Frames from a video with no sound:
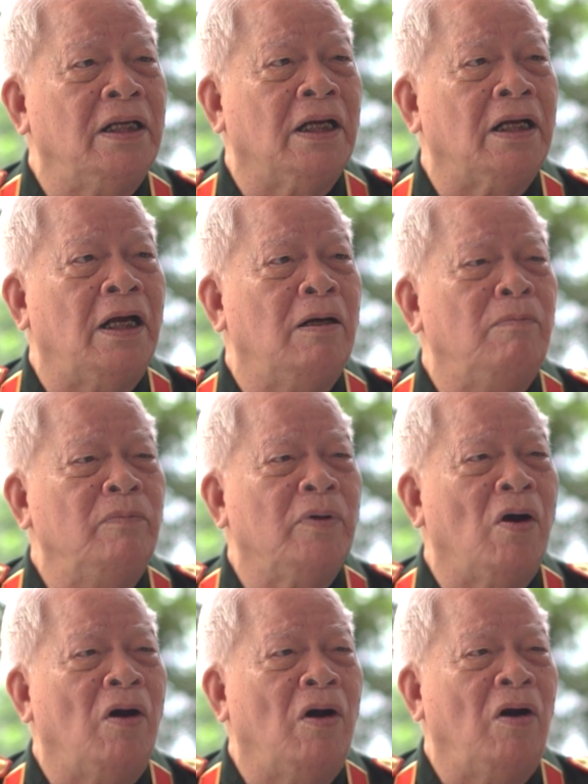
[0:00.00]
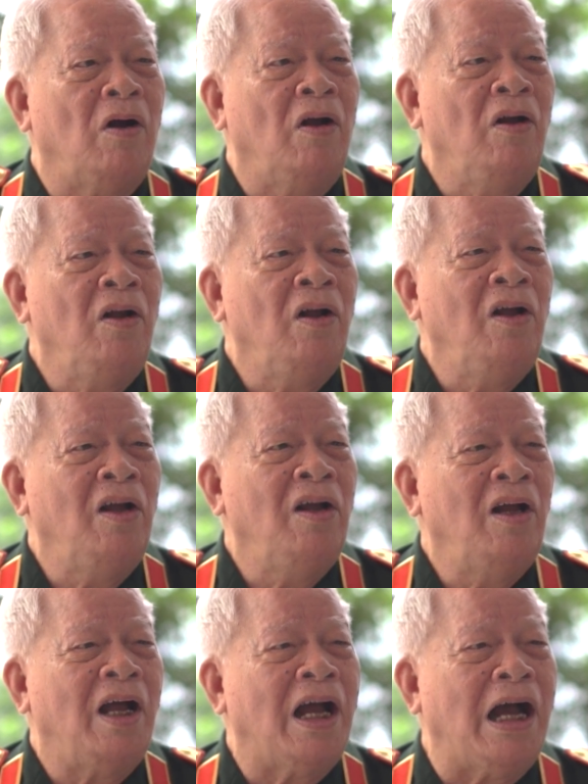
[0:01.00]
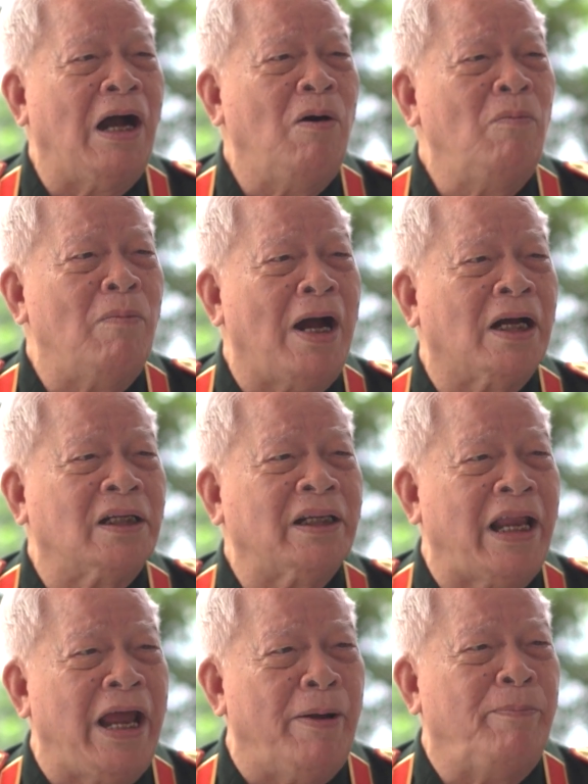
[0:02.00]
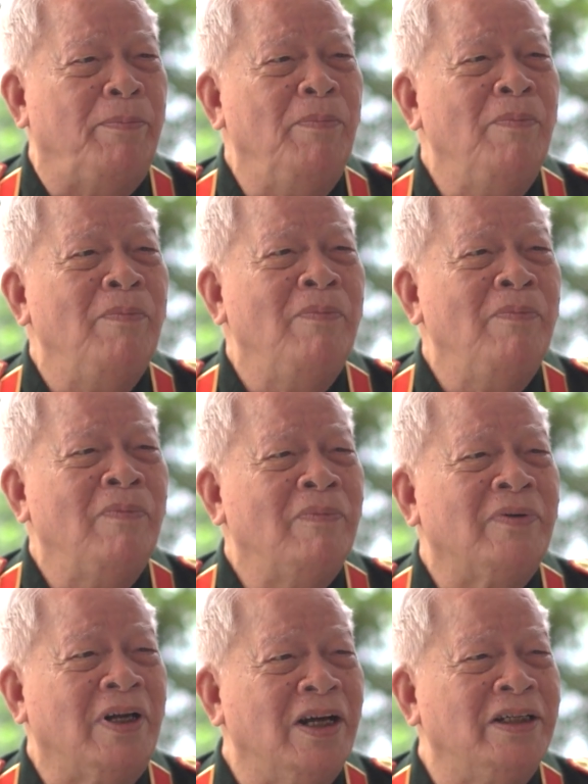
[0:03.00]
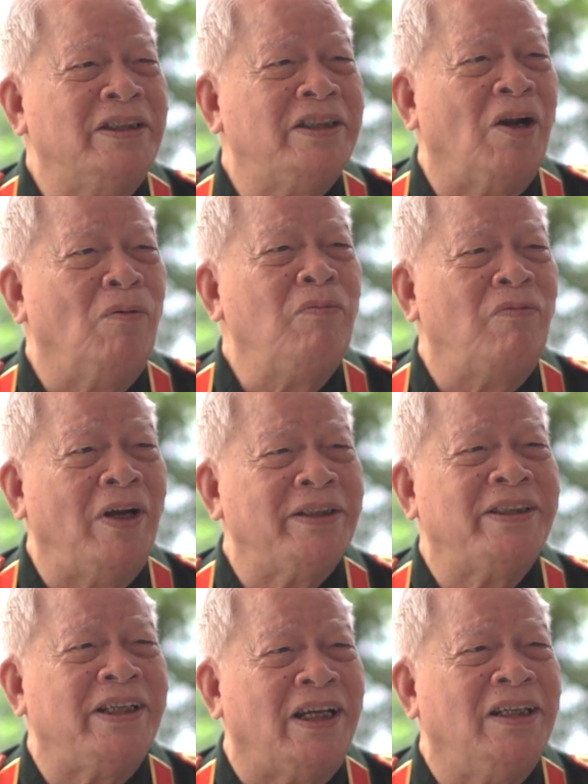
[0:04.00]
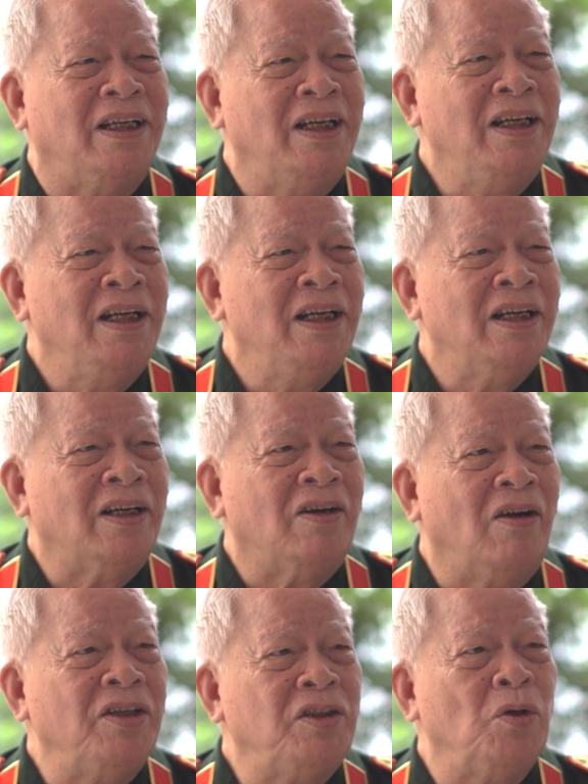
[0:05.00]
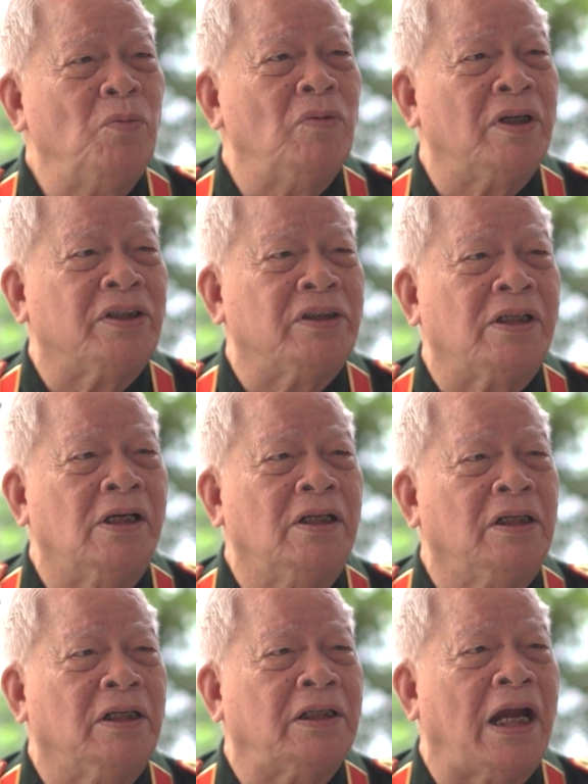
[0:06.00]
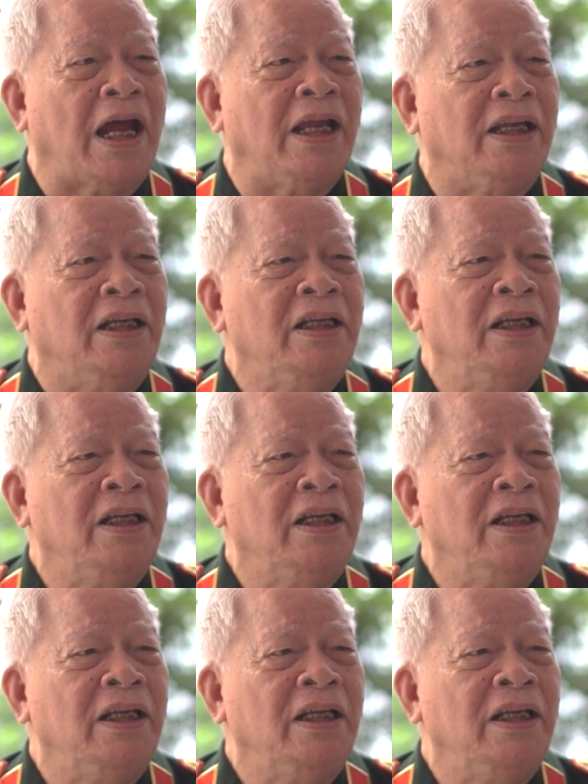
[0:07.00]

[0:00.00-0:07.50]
là cơm no áo mặc đẹp đời sống phát triển nói chung là trường trại